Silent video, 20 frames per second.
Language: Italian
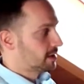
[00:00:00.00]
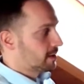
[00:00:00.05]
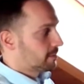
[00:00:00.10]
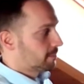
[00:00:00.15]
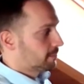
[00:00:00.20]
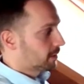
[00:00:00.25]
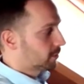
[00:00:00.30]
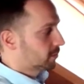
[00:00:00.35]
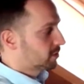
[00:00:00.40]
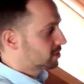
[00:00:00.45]

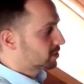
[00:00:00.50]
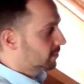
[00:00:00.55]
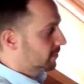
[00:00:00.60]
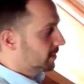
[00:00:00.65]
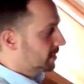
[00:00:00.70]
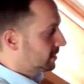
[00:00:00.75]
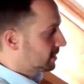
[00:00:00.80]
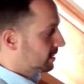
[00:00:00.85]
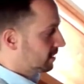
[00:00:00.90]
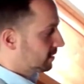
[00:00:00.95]
Per questo
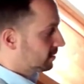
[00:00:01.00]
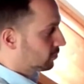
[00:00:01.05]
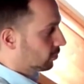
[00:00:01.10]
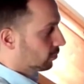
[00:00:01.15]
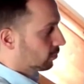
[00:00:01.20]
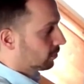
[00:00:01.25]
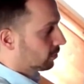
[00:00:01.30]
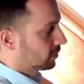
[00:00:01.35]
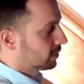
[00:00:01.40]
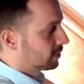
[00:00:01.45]
viene
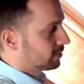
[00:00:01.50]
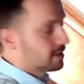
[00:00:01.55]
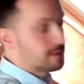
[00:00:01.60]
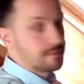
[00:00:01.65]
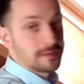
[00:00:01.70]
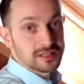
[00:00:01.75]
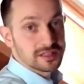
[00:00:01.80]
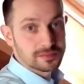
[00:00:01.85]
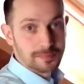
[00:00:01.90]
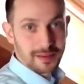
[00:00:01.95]
detto eh, team
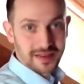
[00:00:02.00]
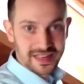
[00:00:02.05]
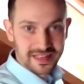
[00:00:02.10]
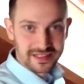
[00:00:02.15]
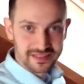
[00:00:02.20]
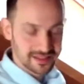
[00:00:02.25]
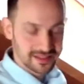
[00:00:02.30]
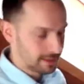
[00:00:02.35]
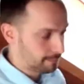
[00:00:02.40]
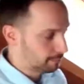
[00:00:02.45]
a
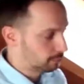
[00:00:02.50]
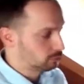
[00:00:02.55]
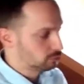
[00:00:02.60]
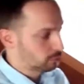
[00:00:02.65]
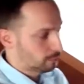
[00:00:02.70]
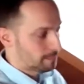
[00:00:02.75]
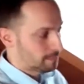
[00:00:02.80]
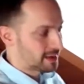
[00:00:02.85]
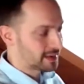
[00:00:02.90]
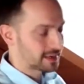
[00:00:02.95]
spaghetti, appunto
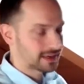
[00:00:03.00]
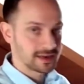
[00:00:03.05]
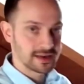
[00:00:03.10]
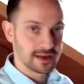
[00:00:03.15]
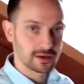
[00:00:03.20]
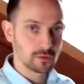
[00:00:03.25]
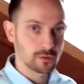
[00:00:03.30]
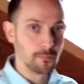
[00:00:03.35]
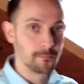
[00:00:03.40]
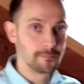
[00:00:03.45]
per
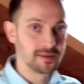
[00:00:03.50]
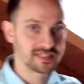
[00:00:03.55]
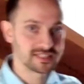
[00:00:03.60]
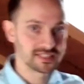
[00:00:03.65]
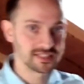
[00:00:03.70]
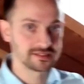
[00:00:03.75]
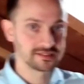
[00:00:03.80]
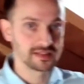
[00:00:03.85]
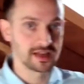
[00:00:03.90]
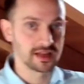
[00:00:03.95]
la
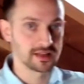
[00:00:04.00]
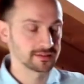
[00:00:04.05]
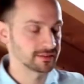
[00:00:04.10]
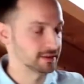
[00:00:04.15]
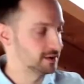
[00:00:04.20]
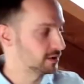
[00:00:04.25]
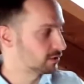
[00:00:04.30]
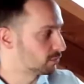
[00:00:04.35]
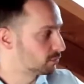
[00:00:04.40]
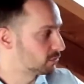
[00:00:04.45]
complessità
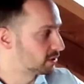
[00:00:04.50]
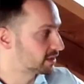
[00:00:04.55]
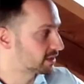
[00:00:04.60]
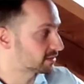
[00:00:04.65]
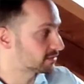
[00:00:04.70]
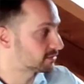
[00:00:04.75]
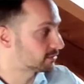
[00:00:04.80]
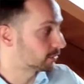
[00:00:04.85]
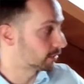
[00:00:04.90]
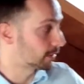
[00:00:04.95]
della
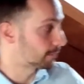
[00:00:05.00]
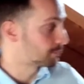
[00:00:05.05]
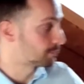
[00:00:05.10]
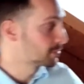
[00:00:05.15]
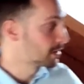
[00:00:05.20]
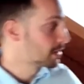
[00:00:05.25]
comunicazione.